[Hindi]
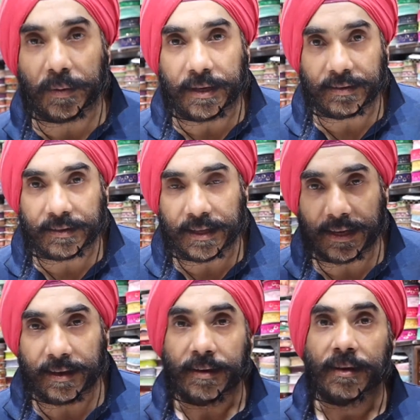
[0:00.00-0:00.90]
भी कर सकते
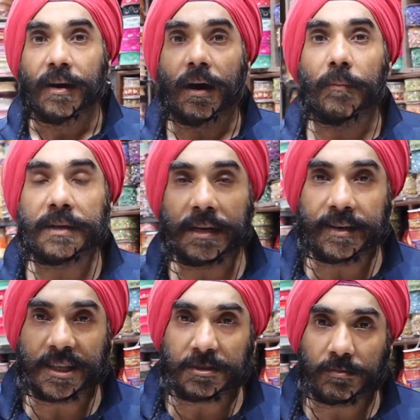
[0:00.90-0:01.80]
हैं जी हमारा
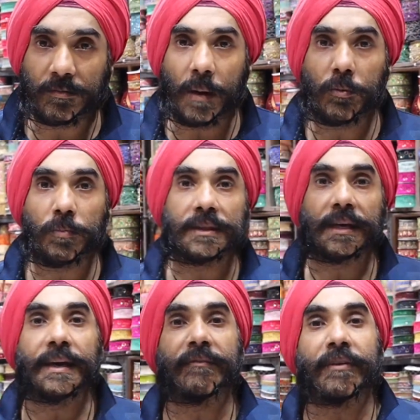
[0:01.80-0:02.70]
एड्रेस आपको पता
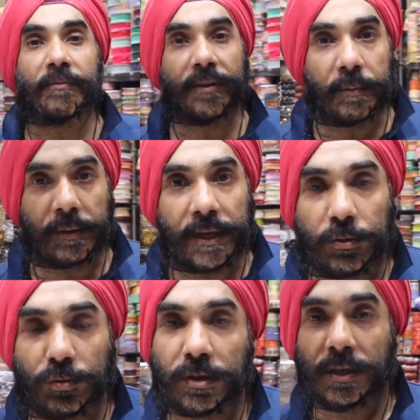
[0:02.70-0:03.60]
है मगर फिर भी बता
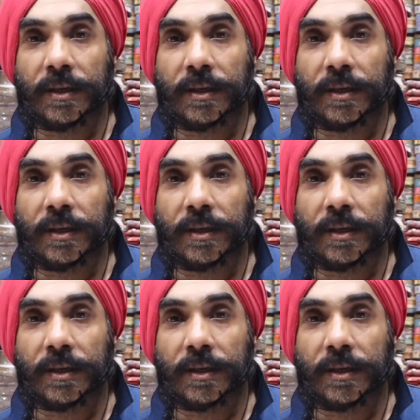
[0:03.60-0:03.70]
दूं